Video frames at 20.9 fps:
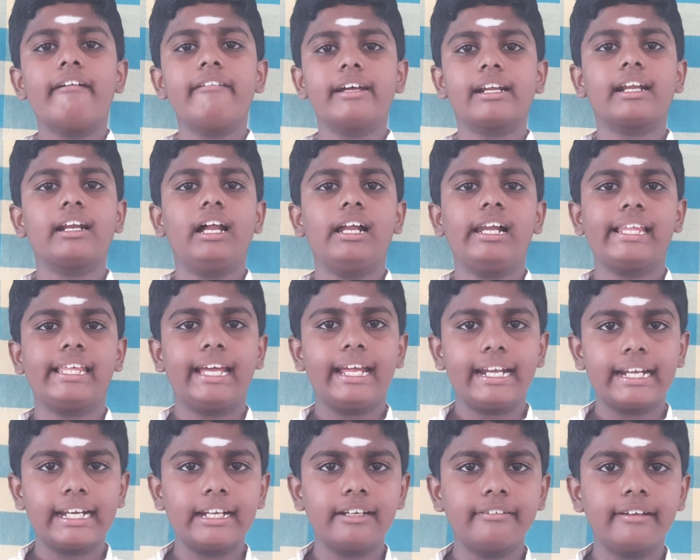அவர்களால்
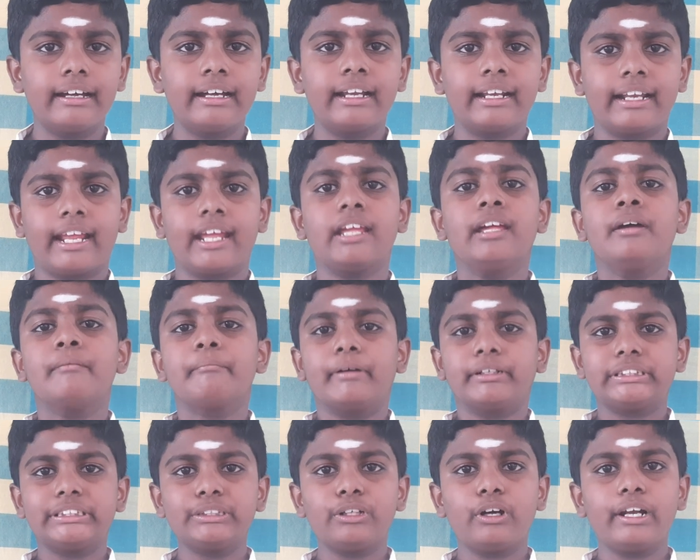இயன்றவரை
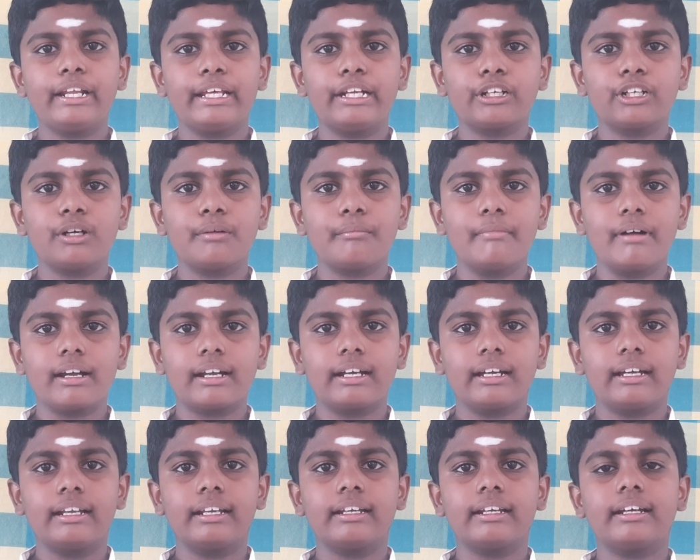பசியோடு
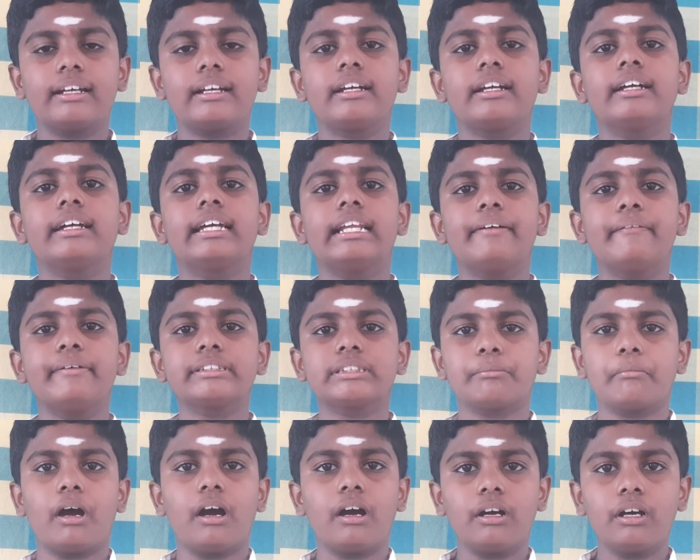மக்களுக்கு
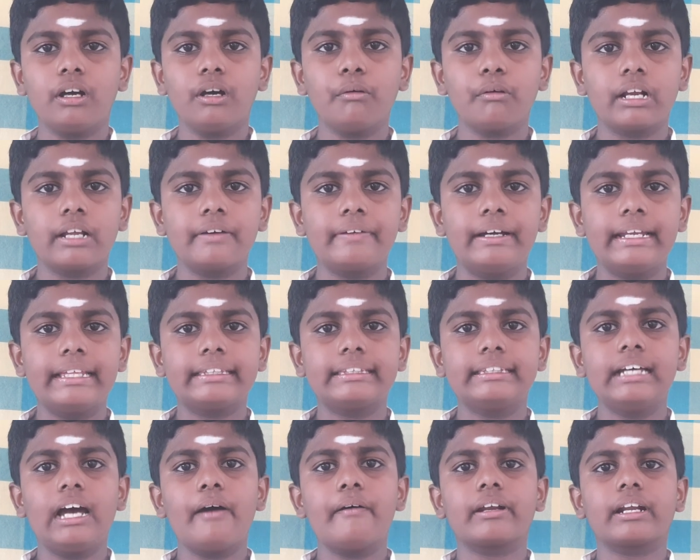இலவசமாக
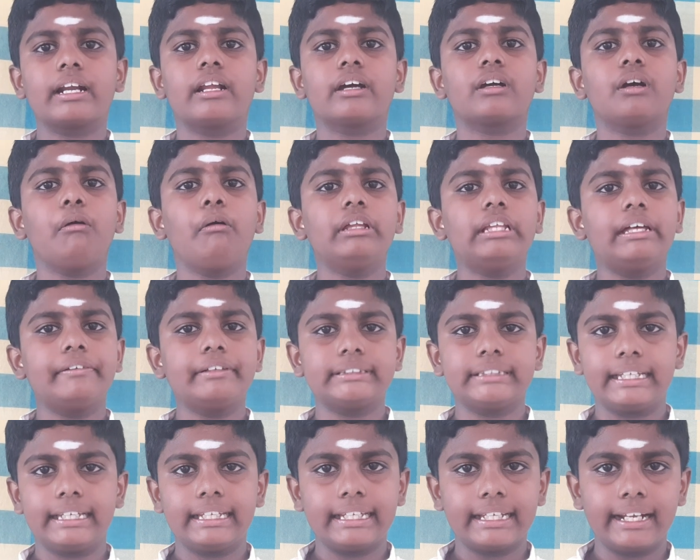உணவளித்து அவர்களுக்கு உதவி
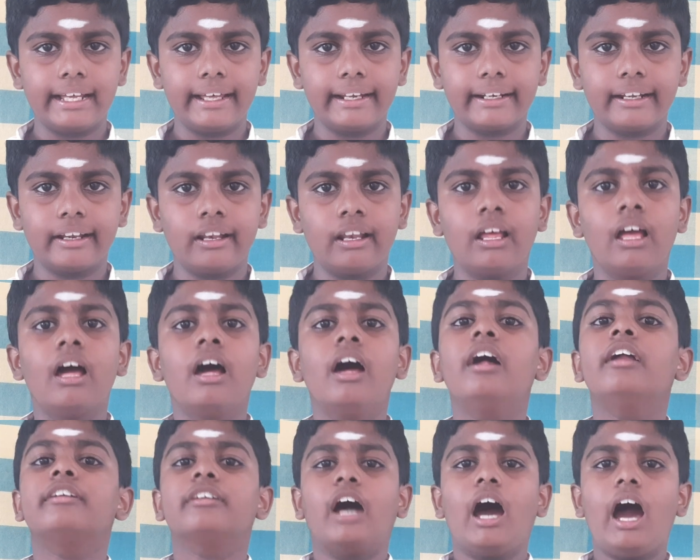செய்கிறார்கள்
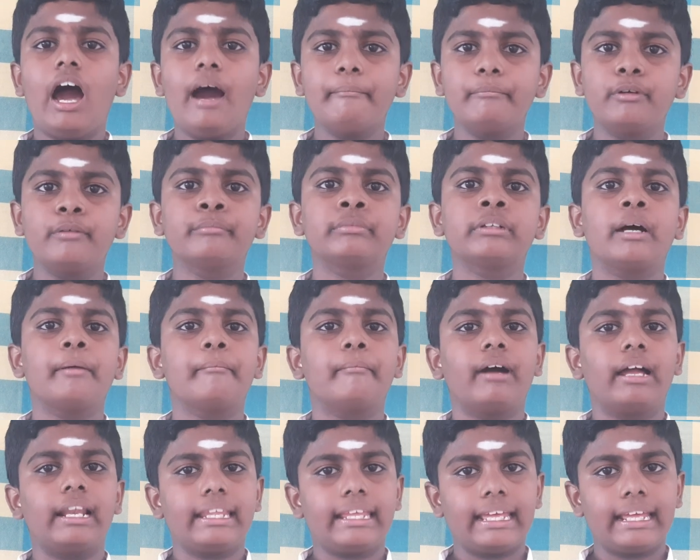நாமும்
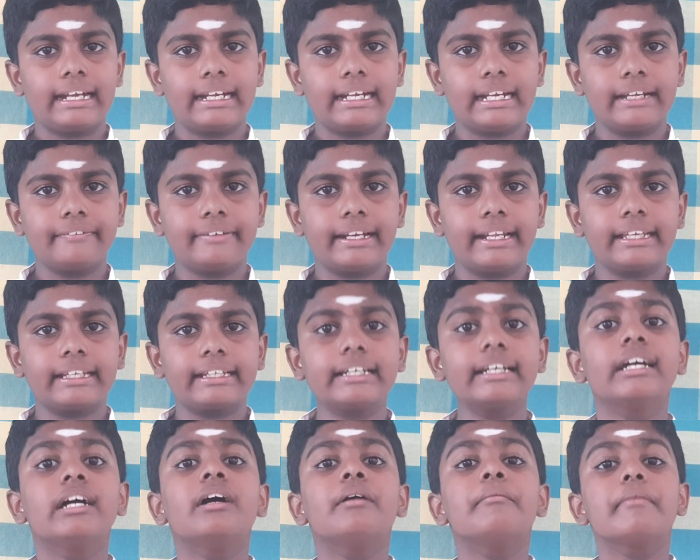நம்மால்
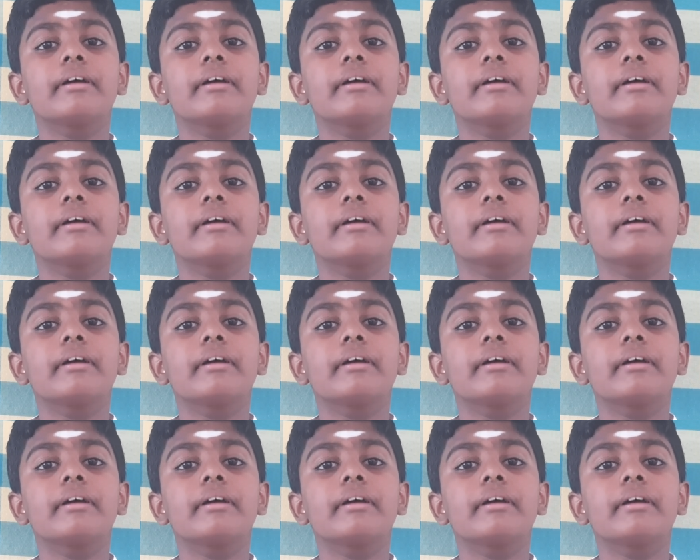இயன்றவரைக்கு